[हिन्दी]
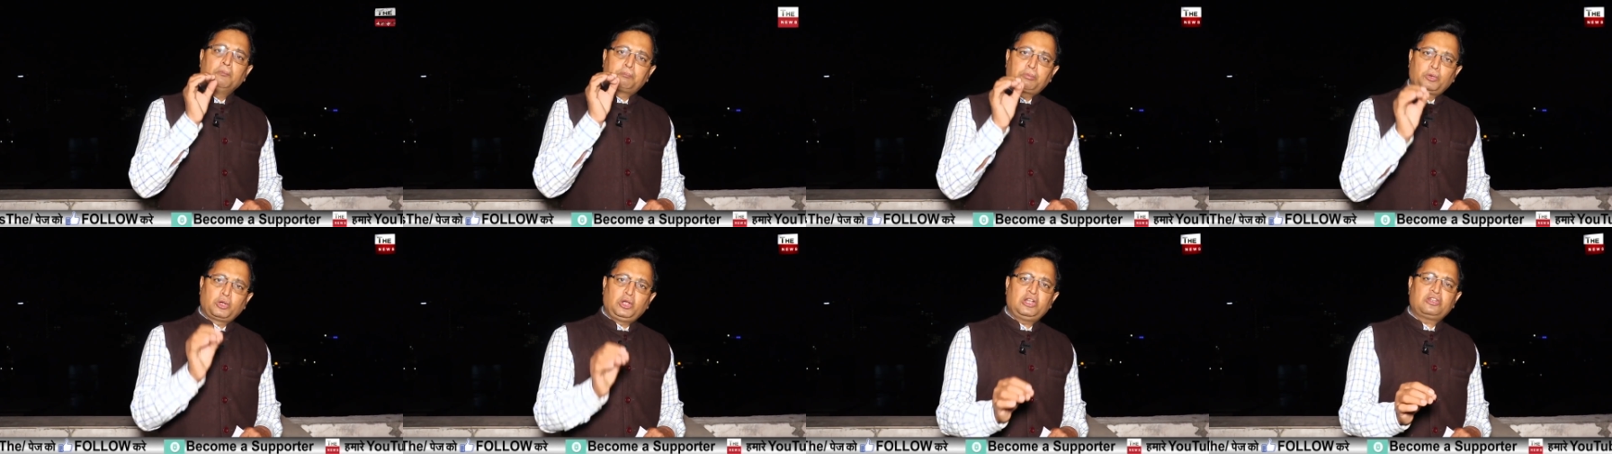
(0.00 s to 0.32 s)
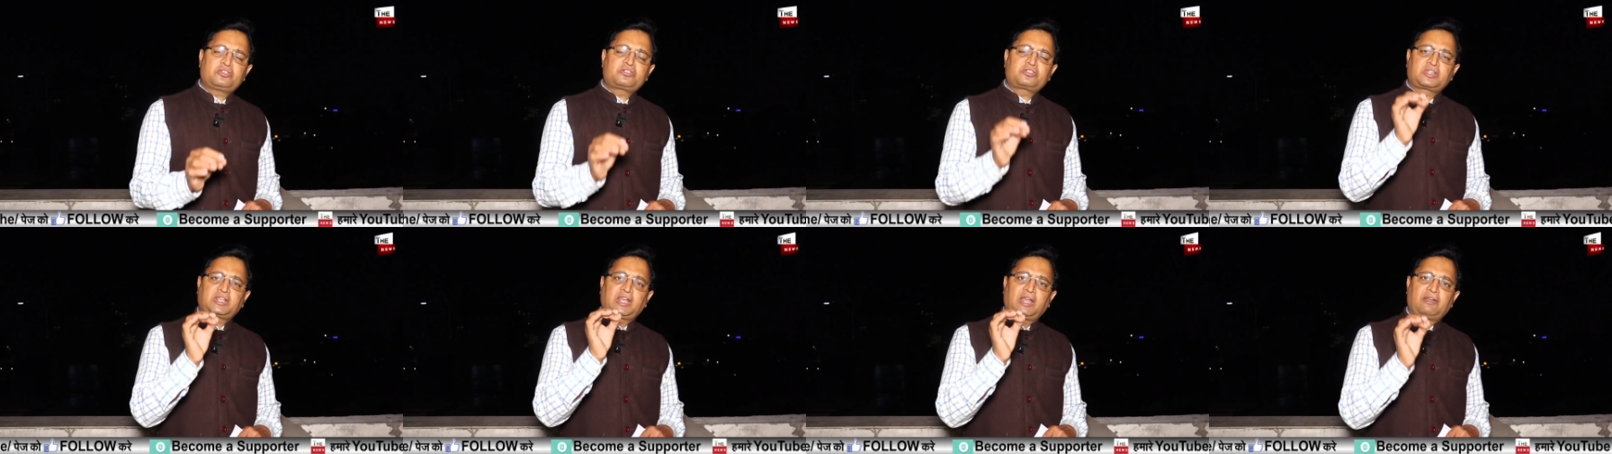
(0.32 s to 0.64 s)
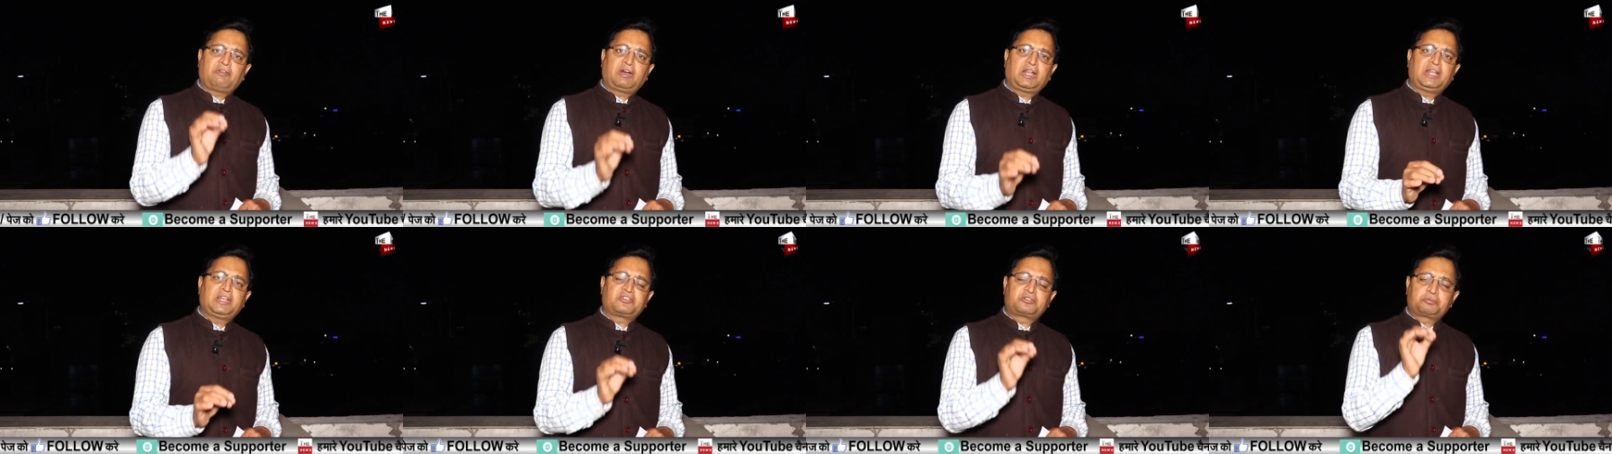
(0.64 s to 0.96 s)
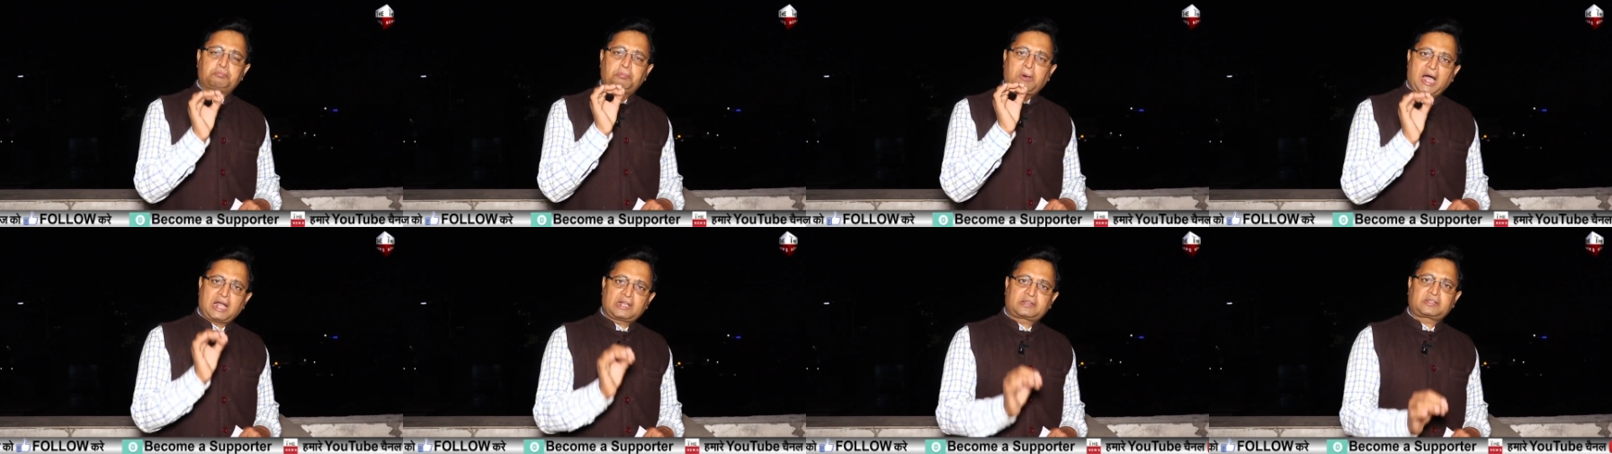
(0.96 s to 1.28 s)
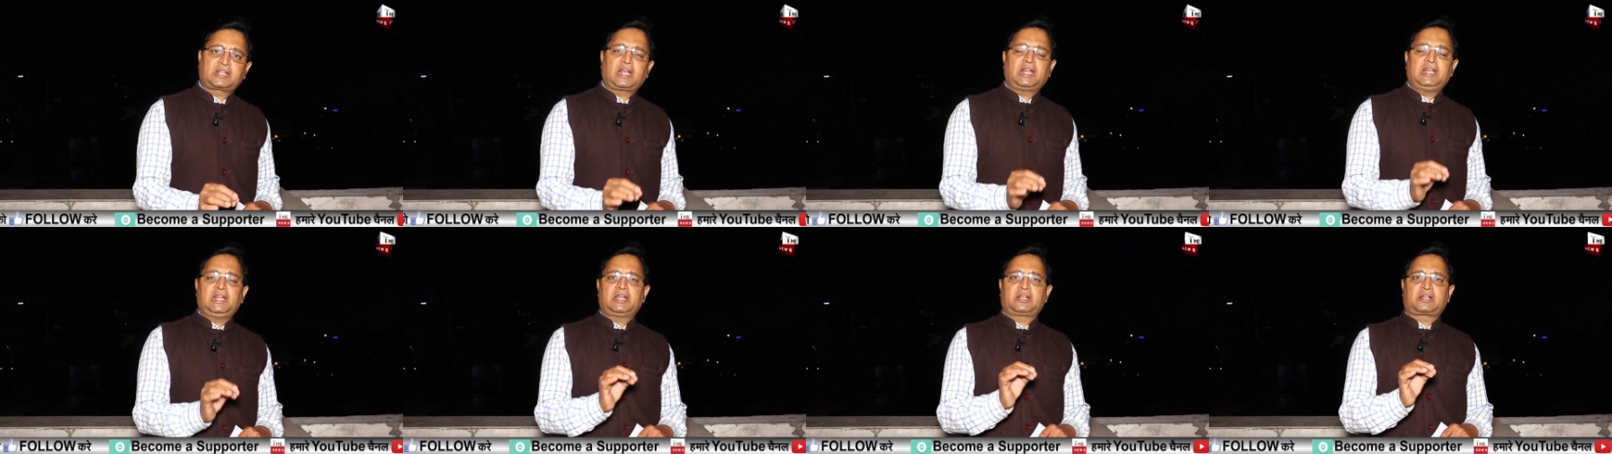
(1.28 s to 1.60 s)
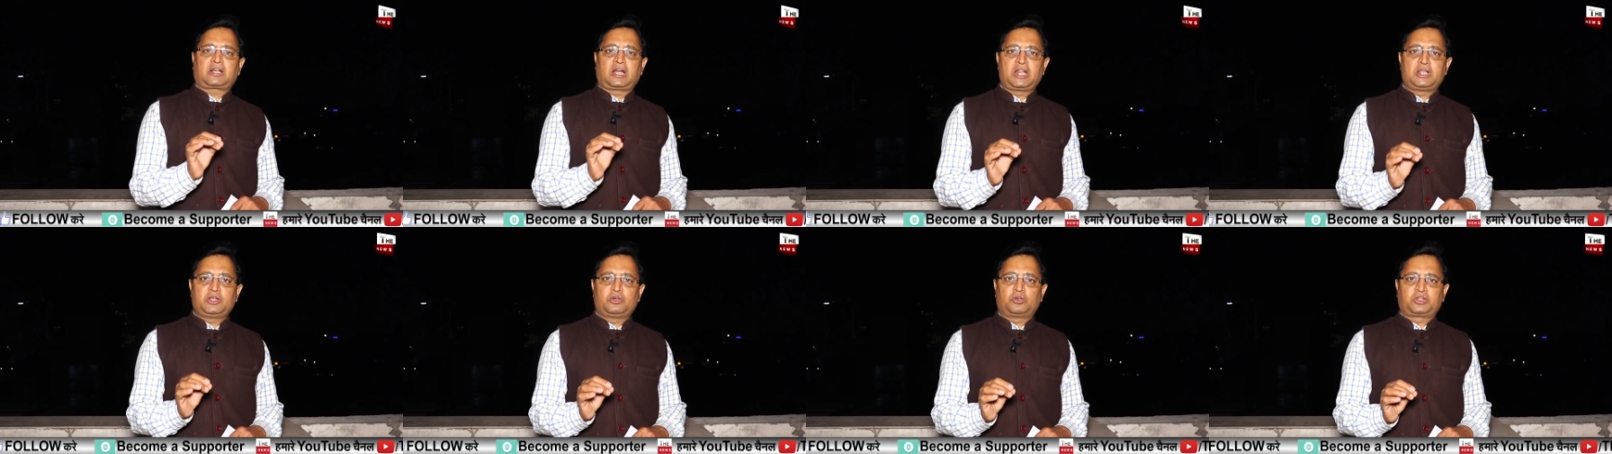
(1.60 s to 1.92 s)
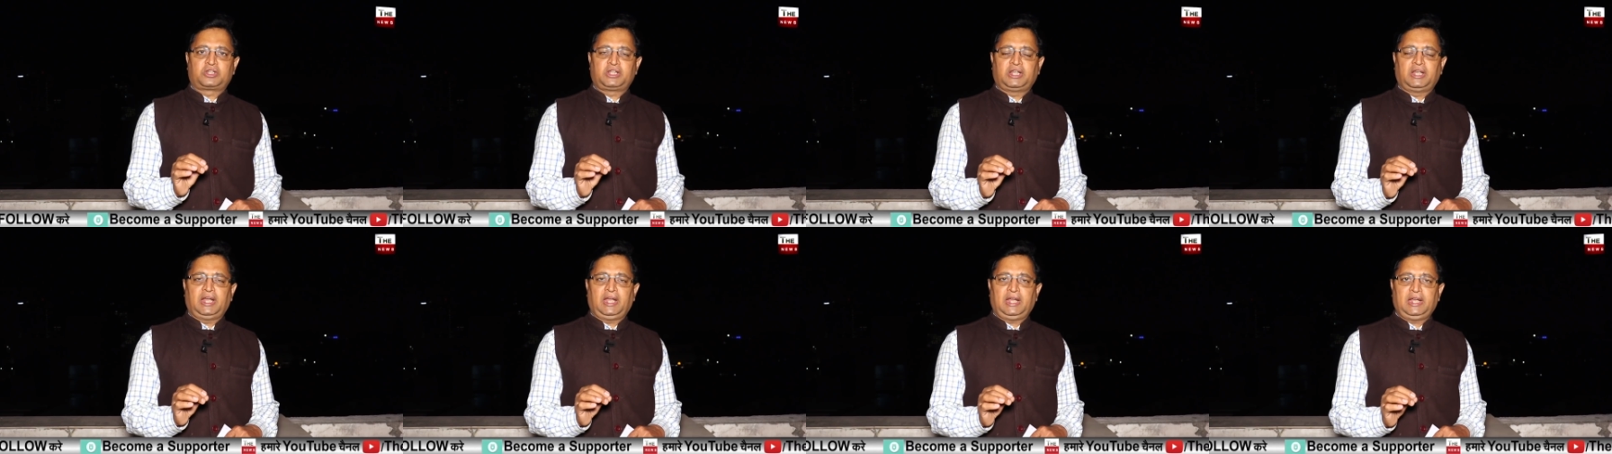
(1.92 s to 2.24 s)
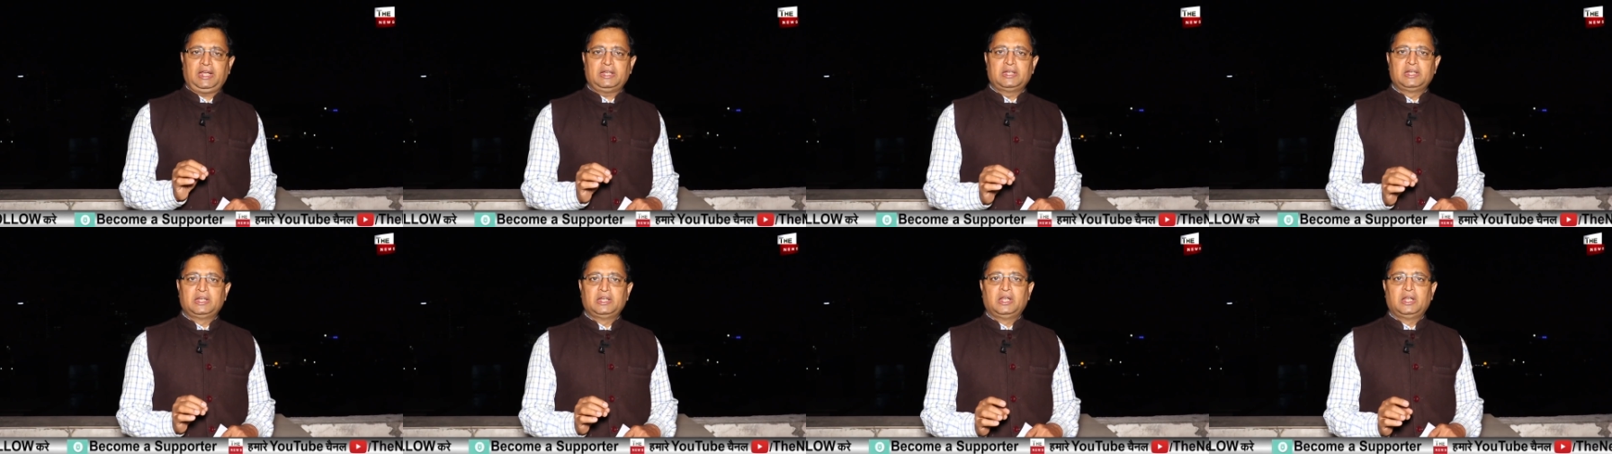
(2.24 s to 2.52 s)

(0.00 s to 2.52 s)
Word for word: पुलिस केवल इस बात के लिए खड़ी होती है